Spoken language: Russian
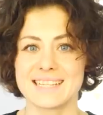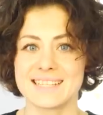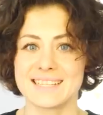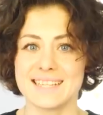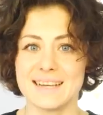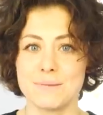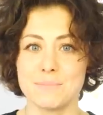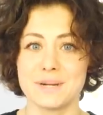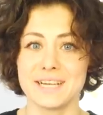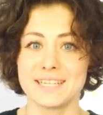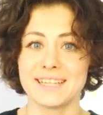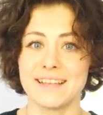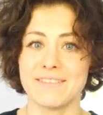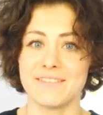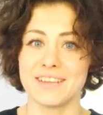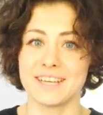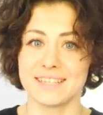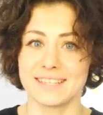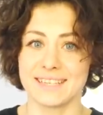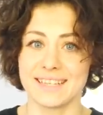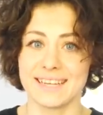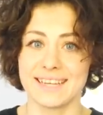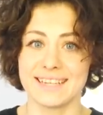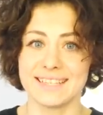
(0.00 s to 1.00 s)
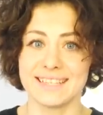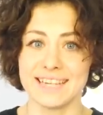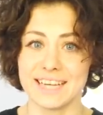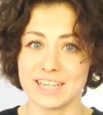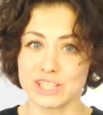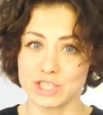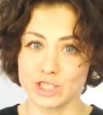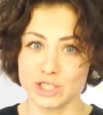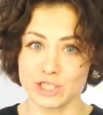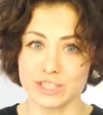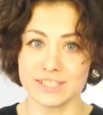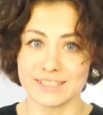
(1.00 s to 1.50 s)
Самое, наверное,
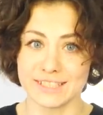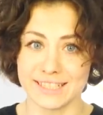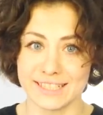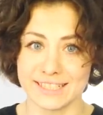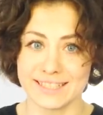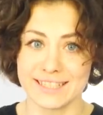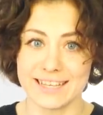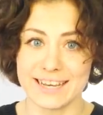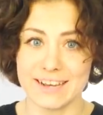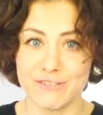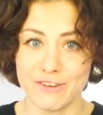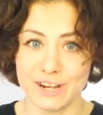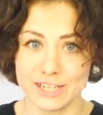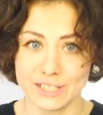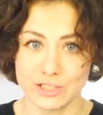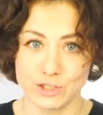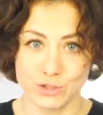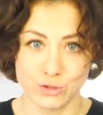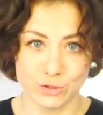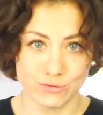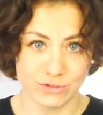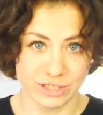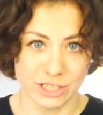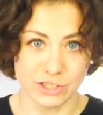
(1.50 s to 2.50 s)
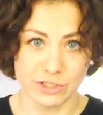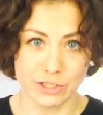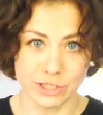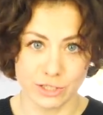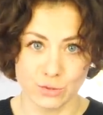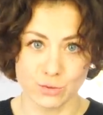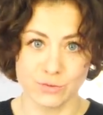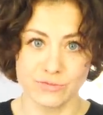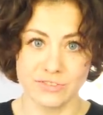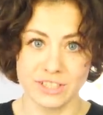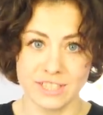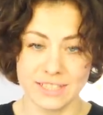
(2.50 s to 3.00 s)
неожиданное для вас, что вы
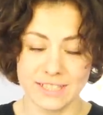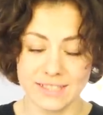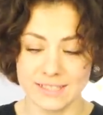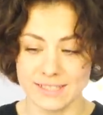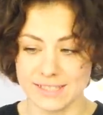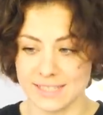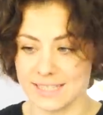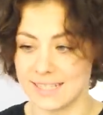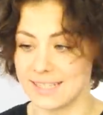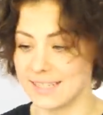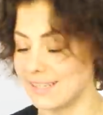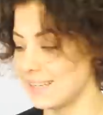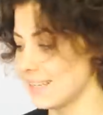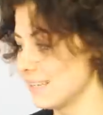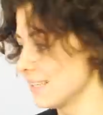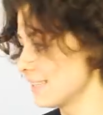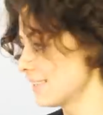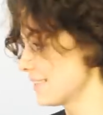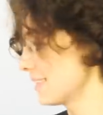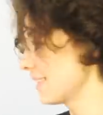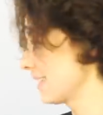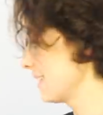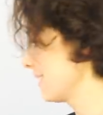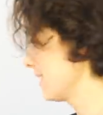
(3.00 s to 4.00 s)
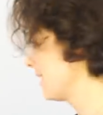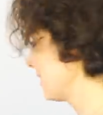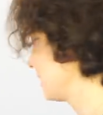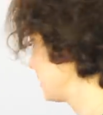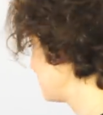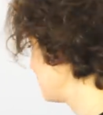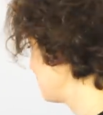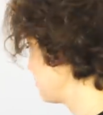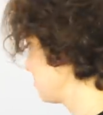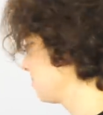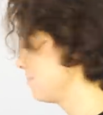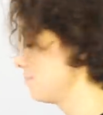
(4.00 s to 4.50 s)
сейчас увидите, это
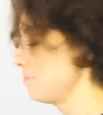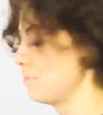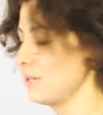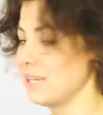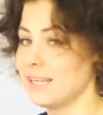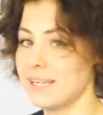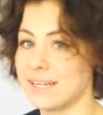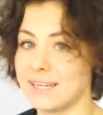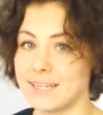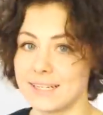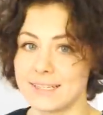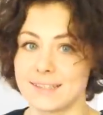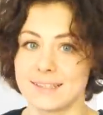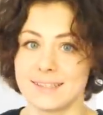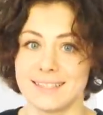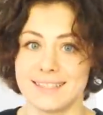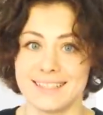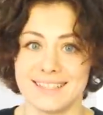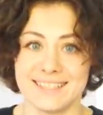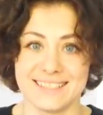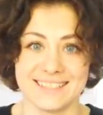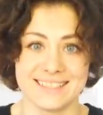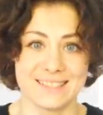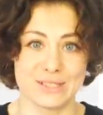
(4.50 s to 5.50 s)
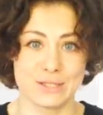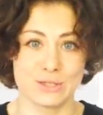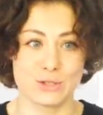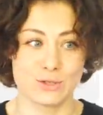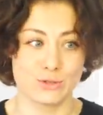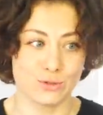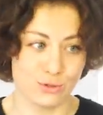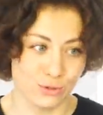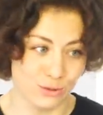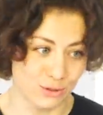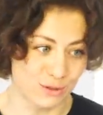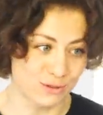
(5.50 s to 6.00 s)
бильярдный
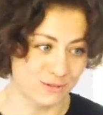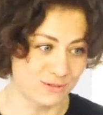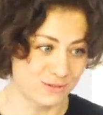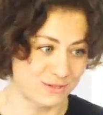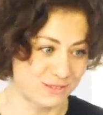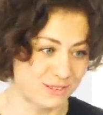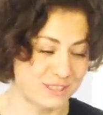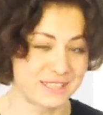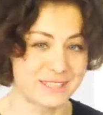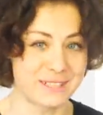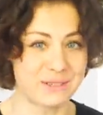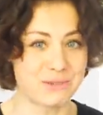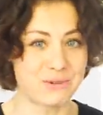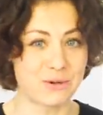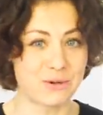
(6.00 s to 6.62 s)
стол в этой